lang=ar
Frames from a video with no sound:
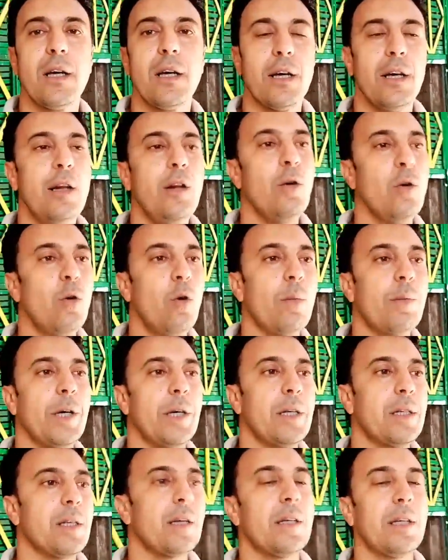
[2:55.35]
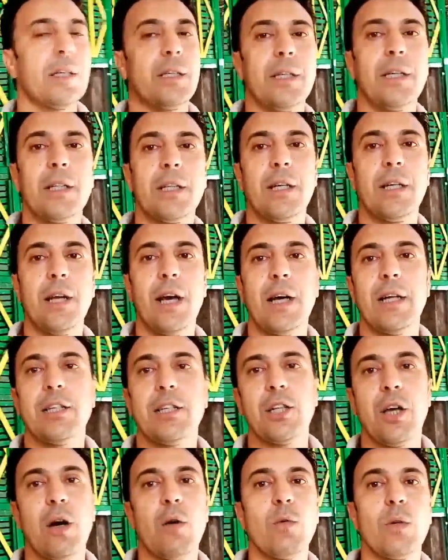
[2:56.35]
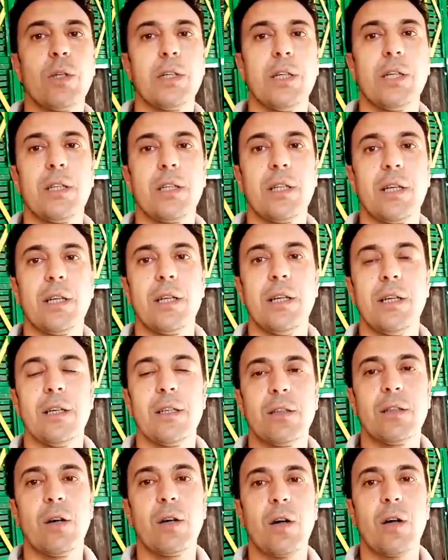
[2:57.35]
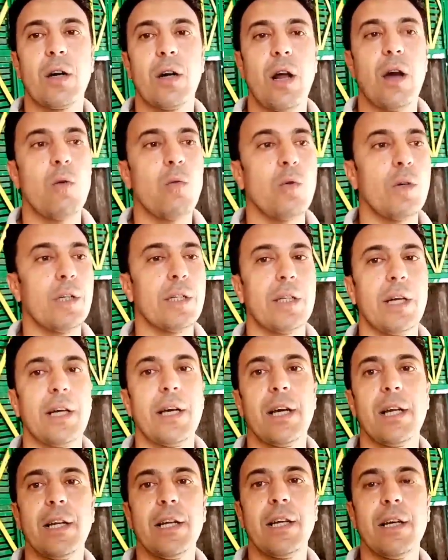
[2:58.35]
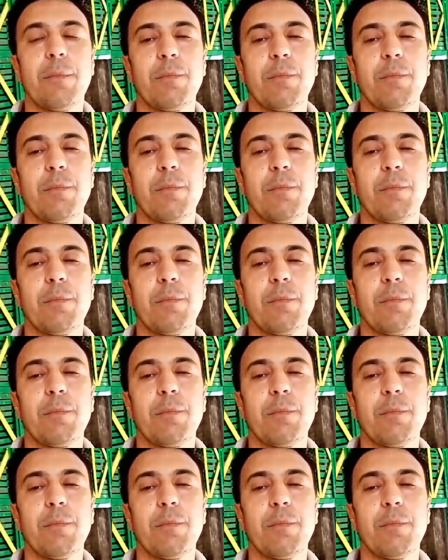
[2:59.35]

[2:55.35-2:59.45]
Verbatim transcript: اللي هو بيحصل نتيجه القلش او نتيجه الدكر او النتايه اللي